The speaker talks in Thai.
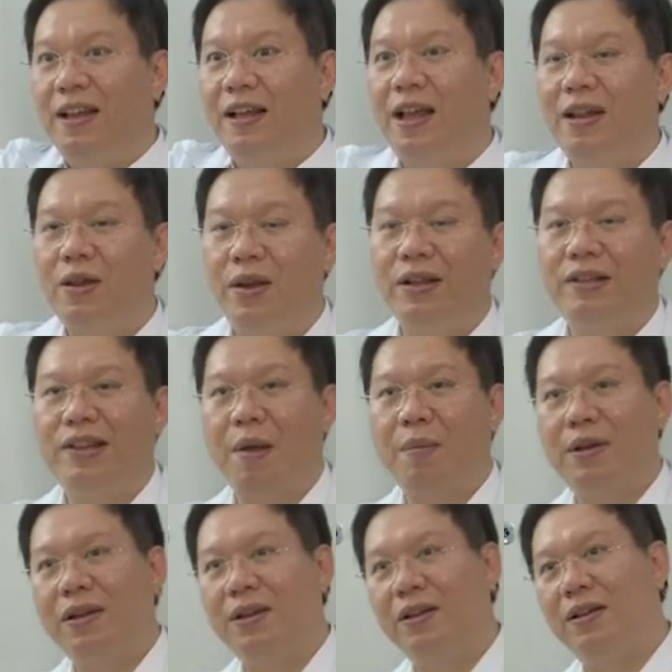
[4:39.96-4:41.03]
ขั้นตอนที่
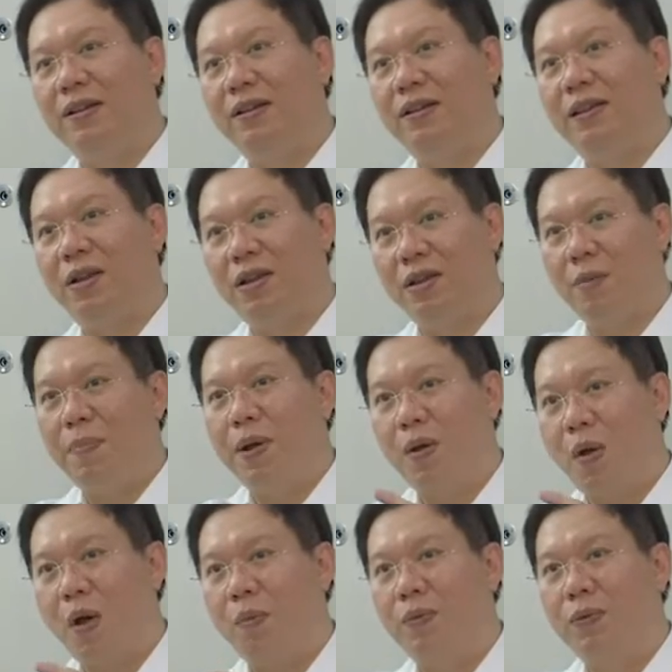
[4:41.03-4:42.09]
3ก็คือเราจะต้องประ
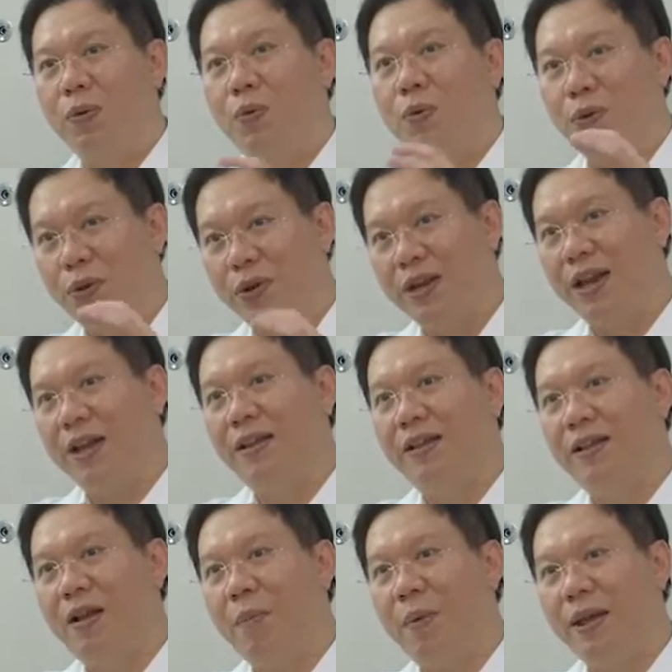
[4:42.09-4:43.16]
กอบตัวหุ่นยนต์เนี่ย
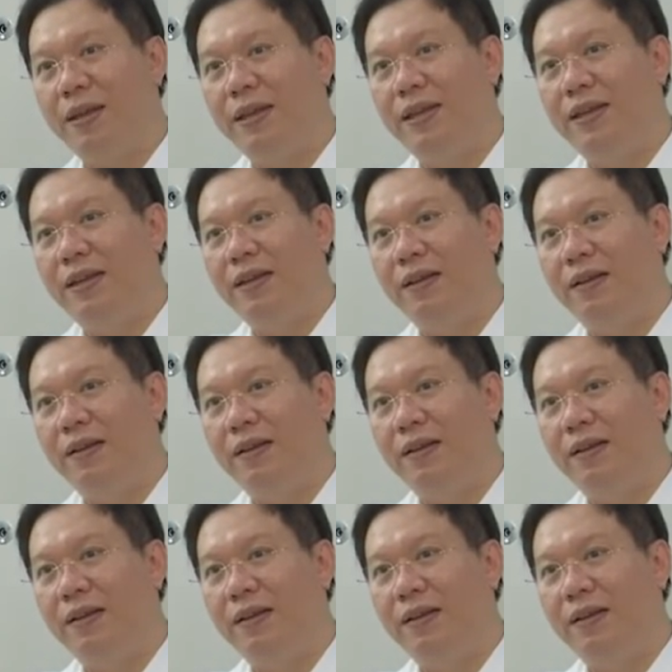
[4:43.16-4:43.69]
เข้าไปที่